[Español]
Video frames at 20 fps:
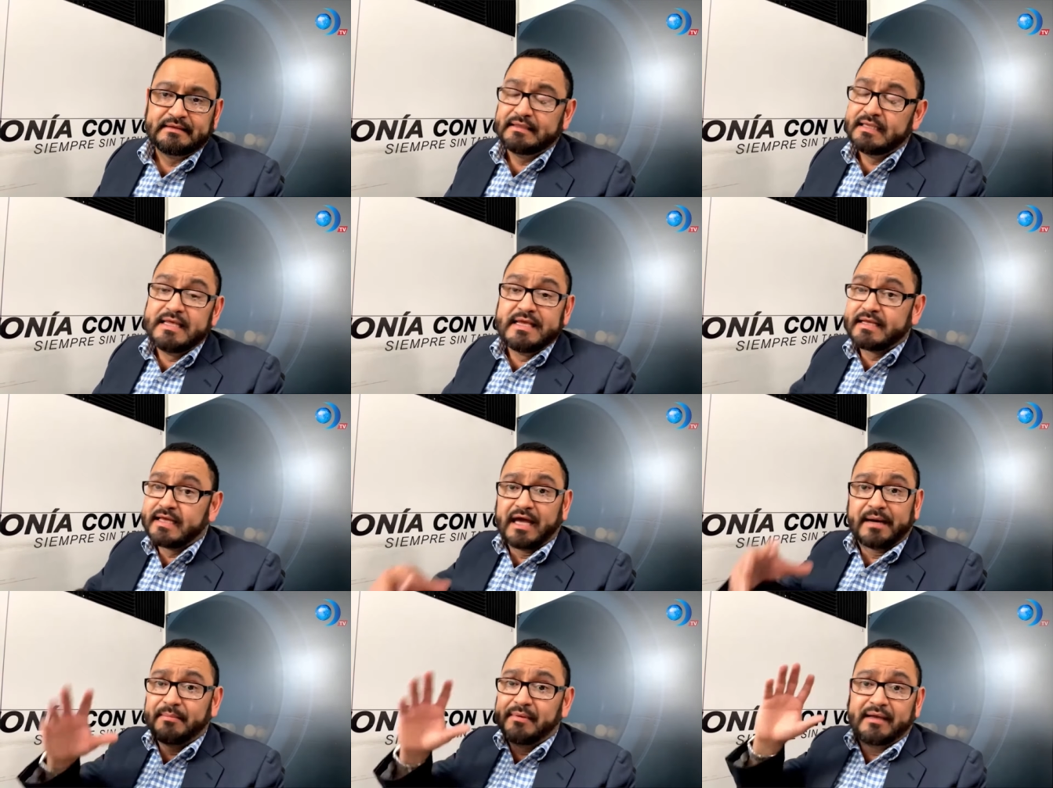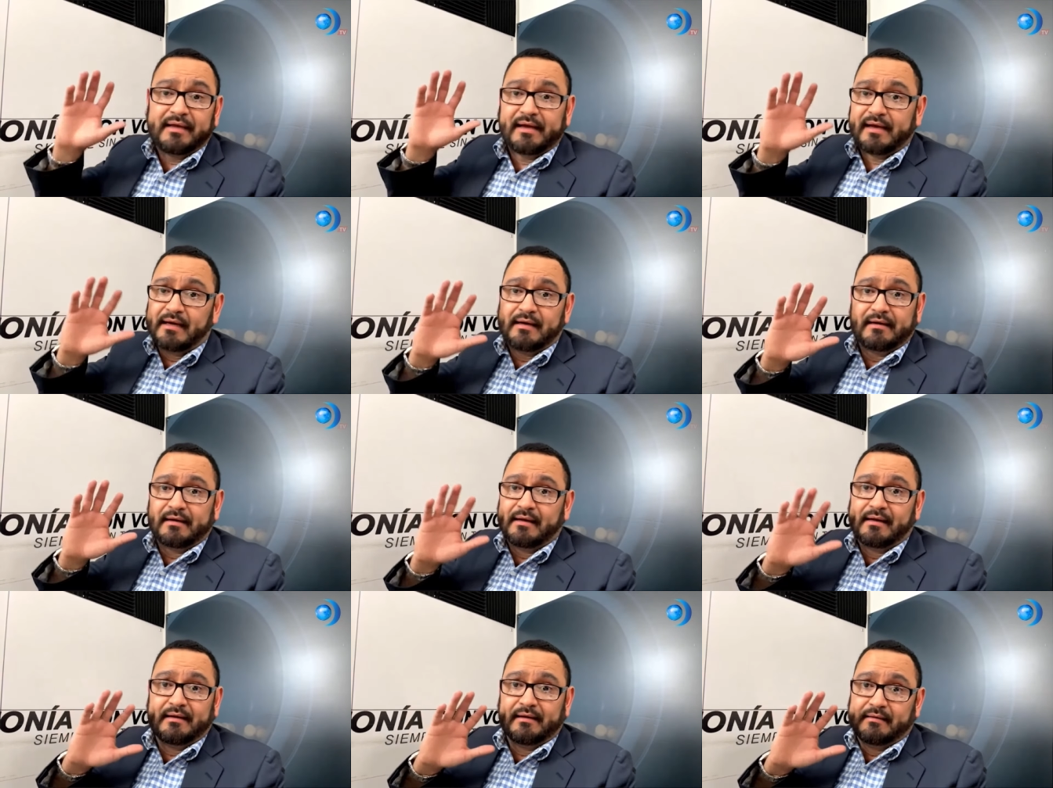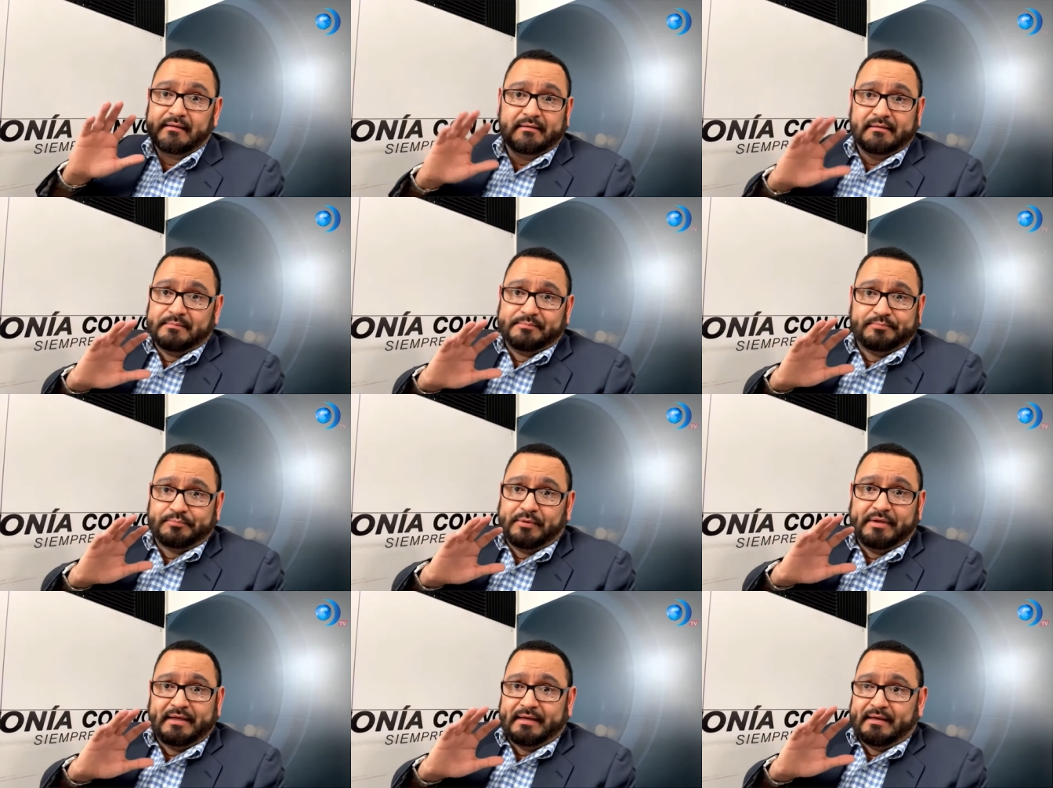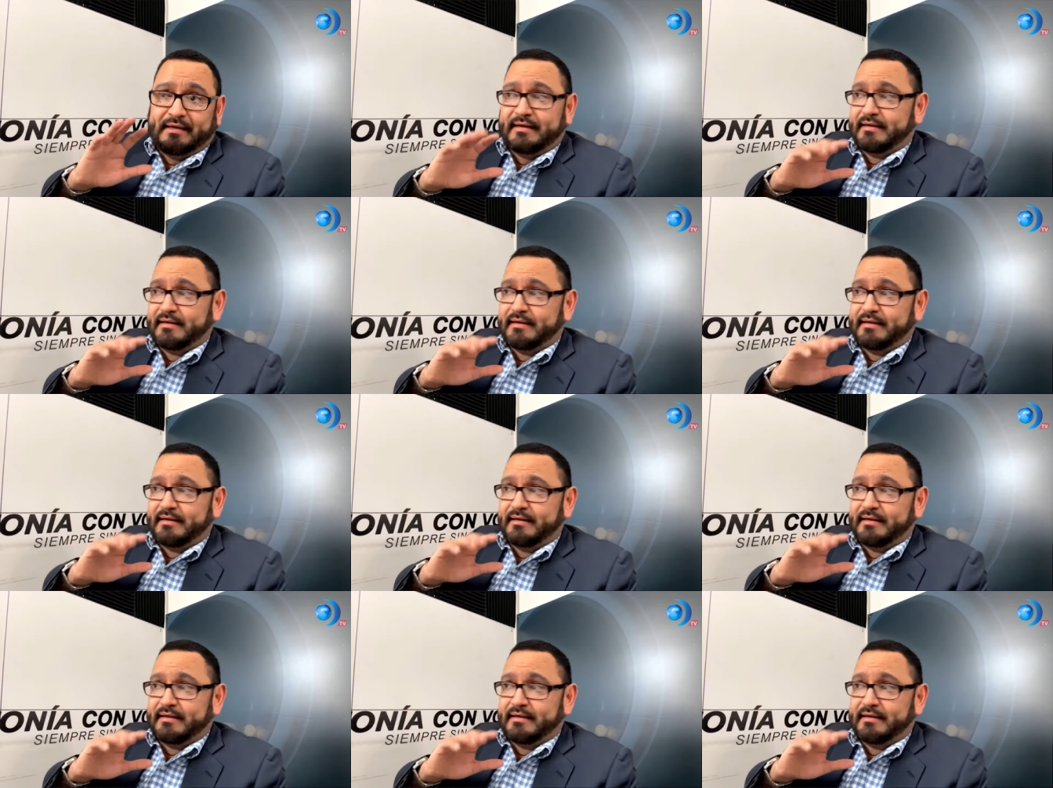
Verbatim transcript: Y dedicarme al, a, pues,